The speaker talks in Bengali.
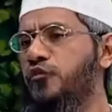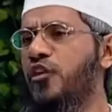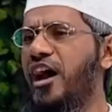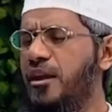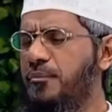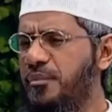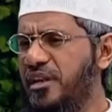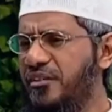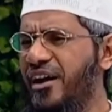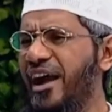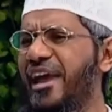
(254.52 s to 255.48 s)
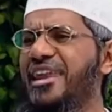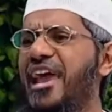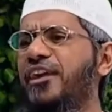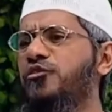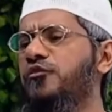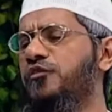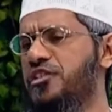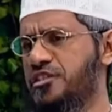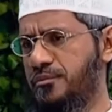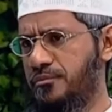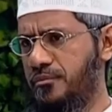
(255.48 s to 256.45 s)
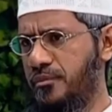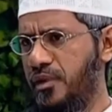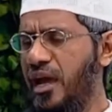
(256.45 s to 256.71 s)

এখন অবিশ্বাসীরা যদি কোনো ইবাদত করে